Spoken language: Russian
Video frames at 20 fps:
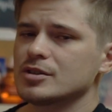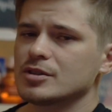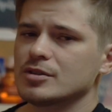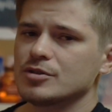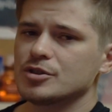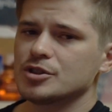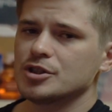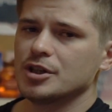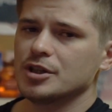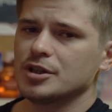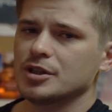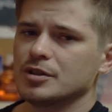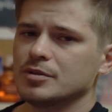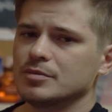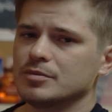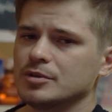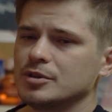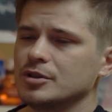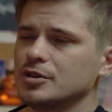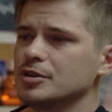
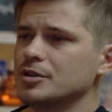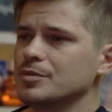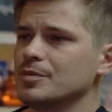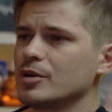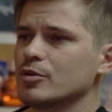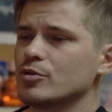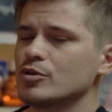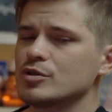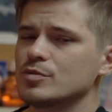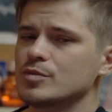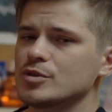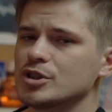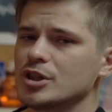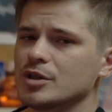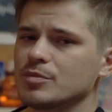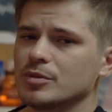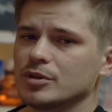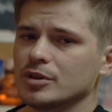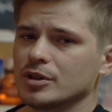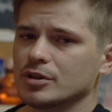исключением и не могу
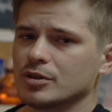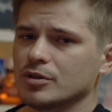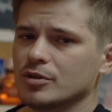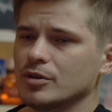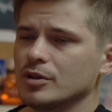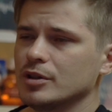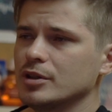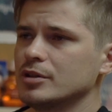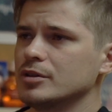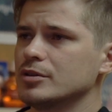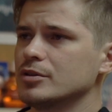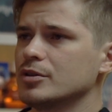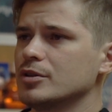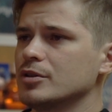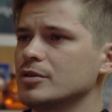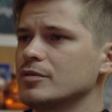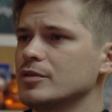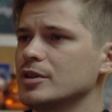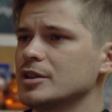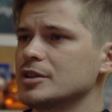избежать меланхолии,
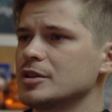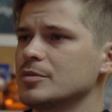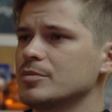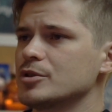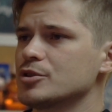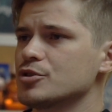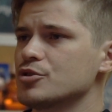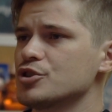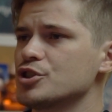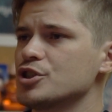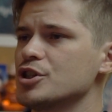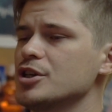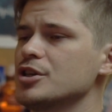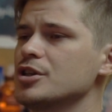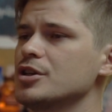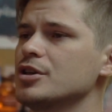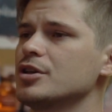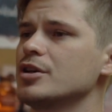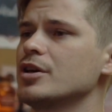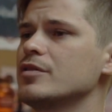но в этом
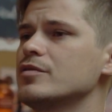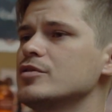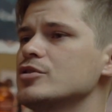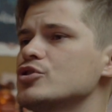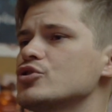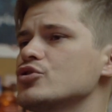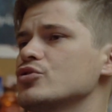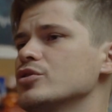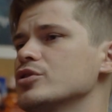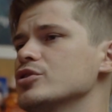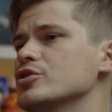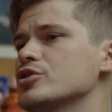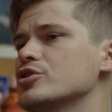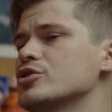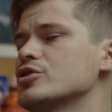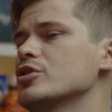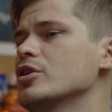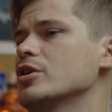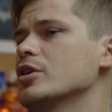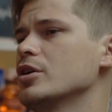ощущении я вижу
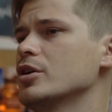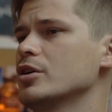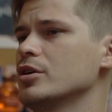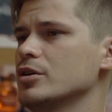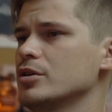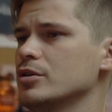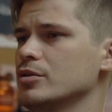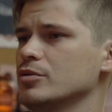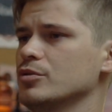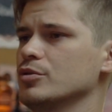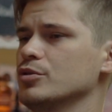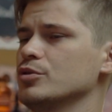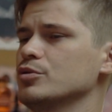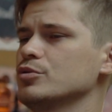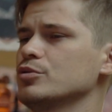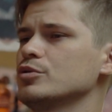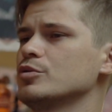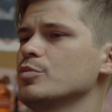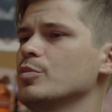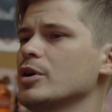лишь
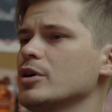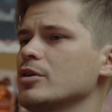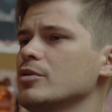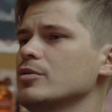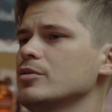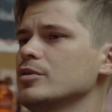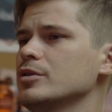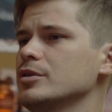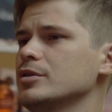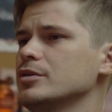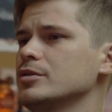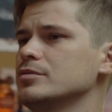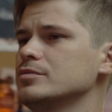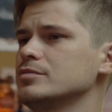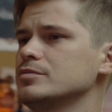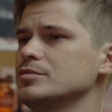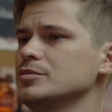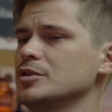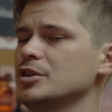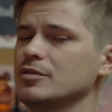уют, покой
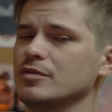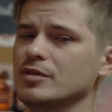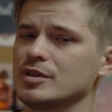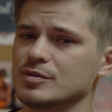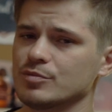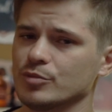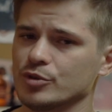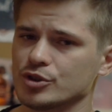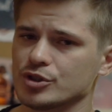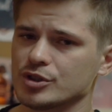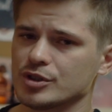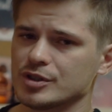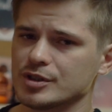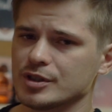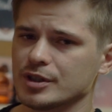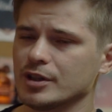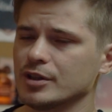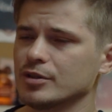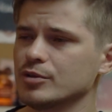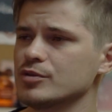и возможность
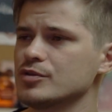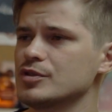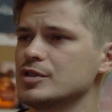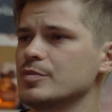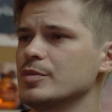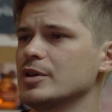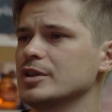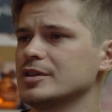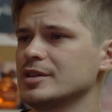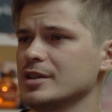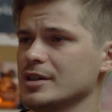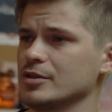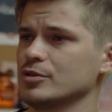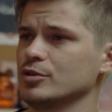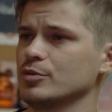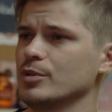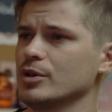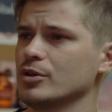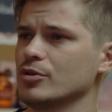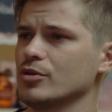заглянуть в себя так
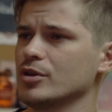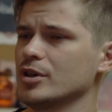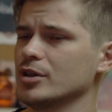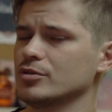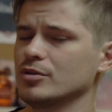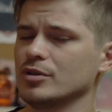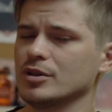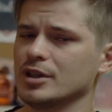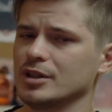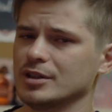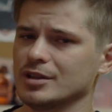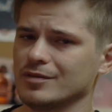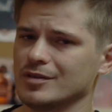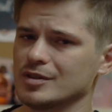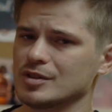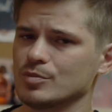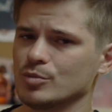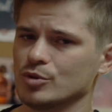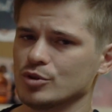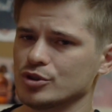глубоко, как только это
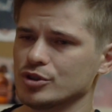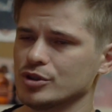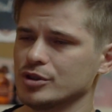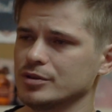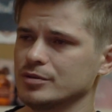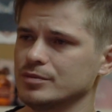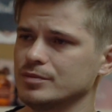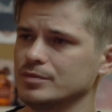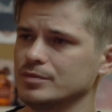возможно.